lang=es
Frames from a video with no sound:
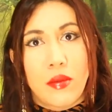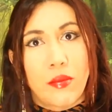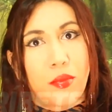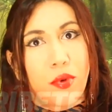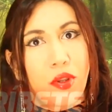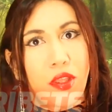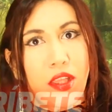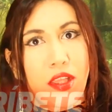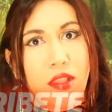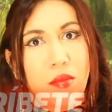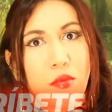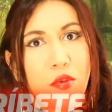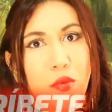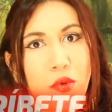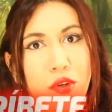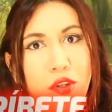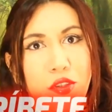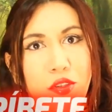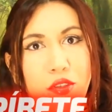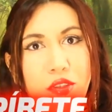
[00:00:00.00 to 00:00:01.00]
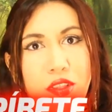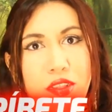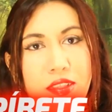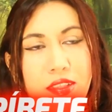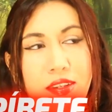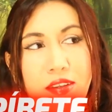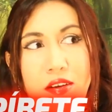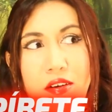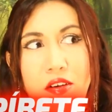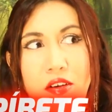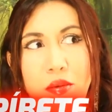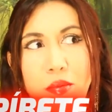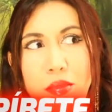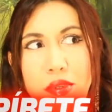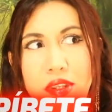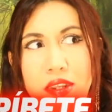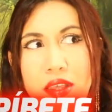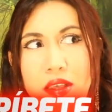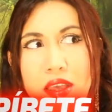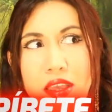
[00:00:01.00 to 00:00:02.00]
porque es muy bonito decir, oh,
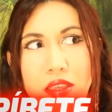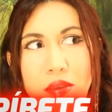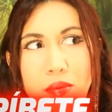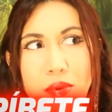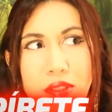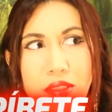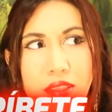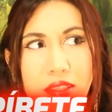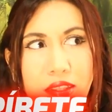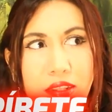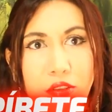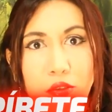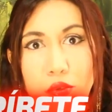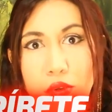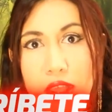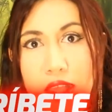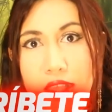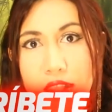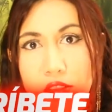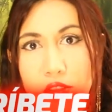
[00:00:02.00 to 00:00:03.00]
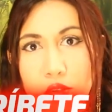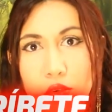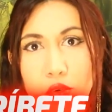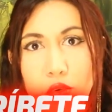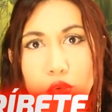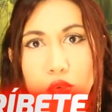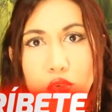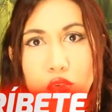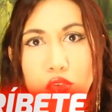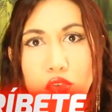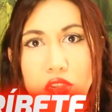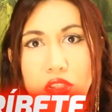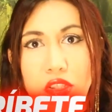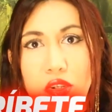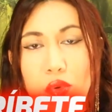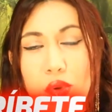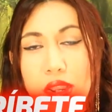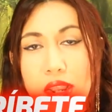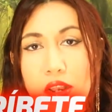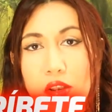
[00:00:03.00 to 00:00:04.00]
mira, ahí venden duraznos,
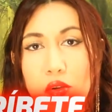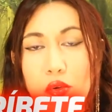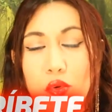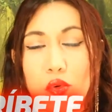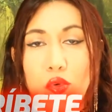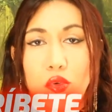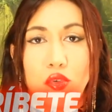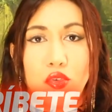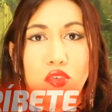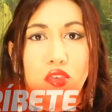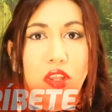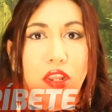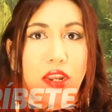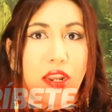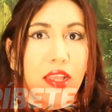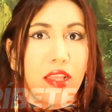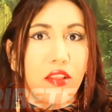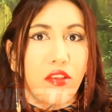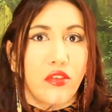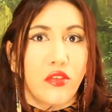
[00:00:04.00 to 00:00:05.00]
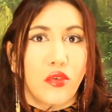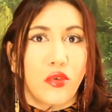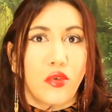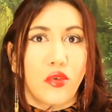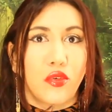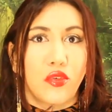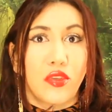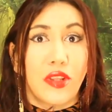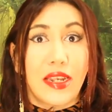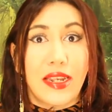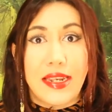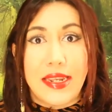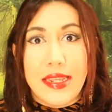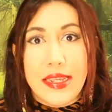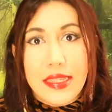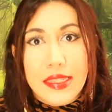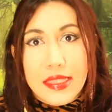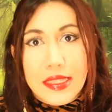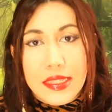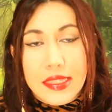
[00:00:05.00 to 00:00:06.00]
ciruelos, cerezos,
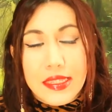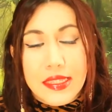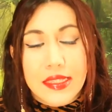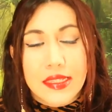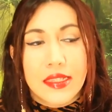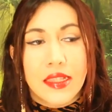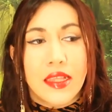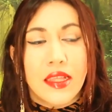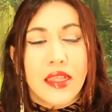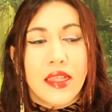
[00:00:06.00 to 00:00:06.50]
lichis,